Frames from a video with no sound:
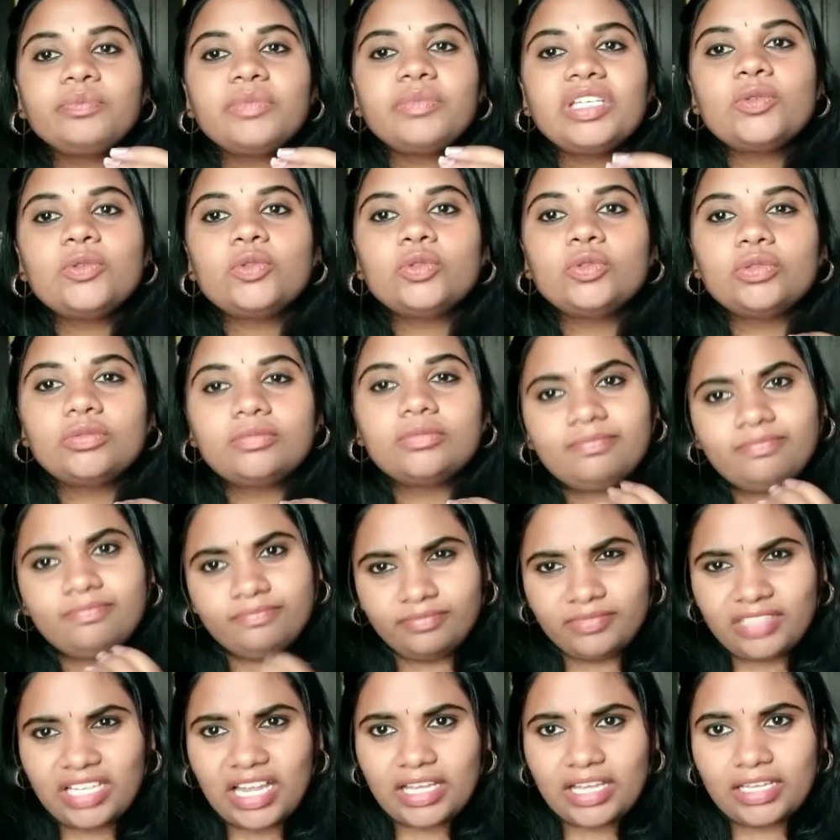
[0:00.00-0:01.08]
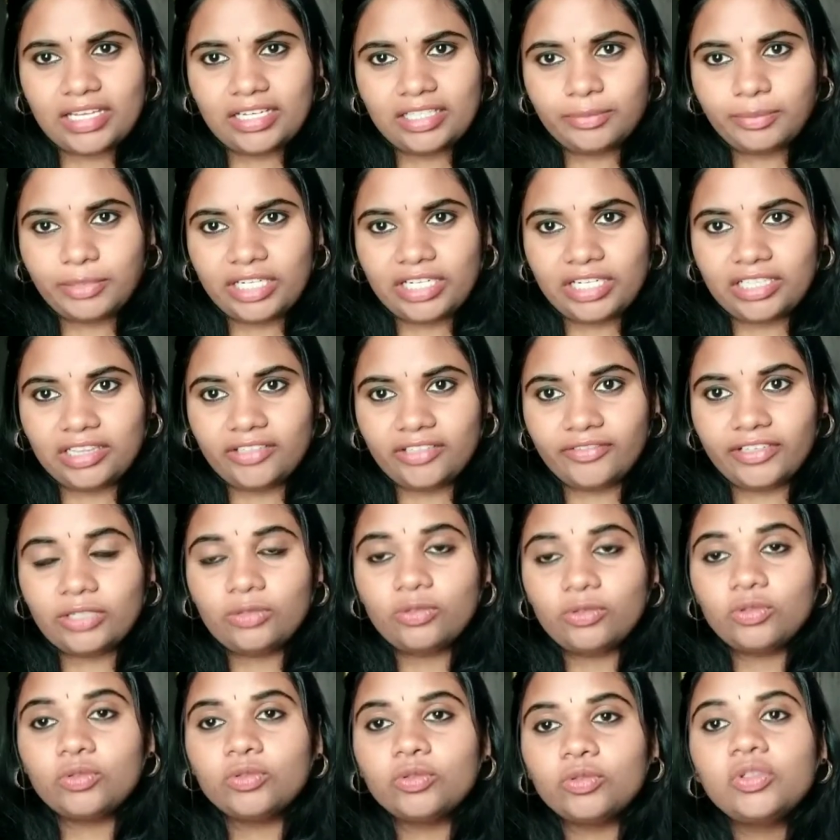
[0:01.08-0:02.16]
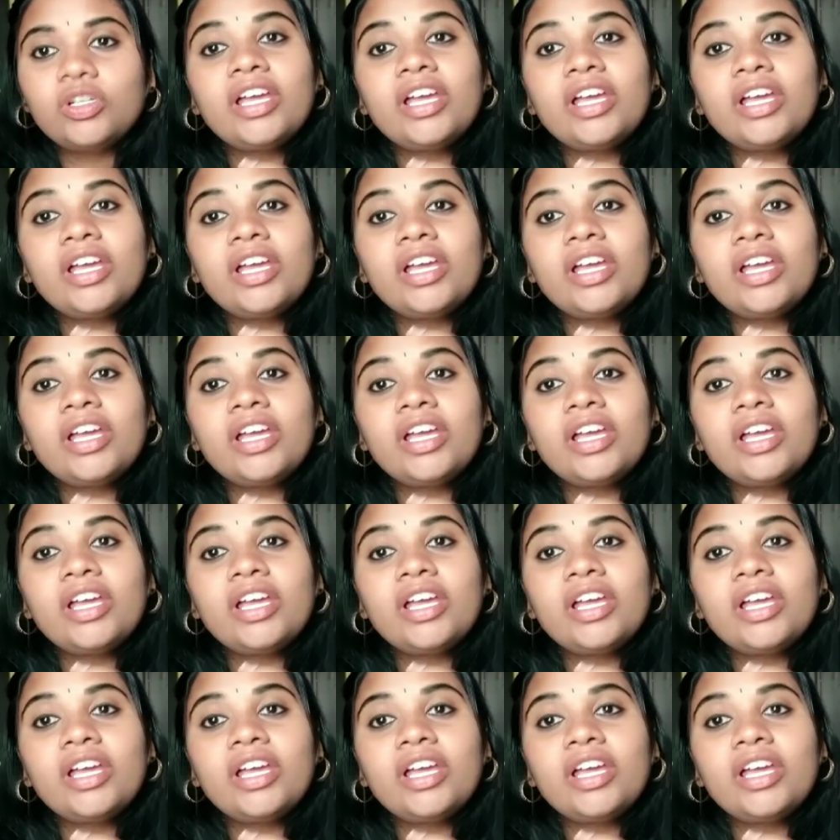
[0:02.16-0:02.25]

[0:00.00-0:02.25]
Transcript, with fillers: మీకు నాకు అర్థమైనంత వరకు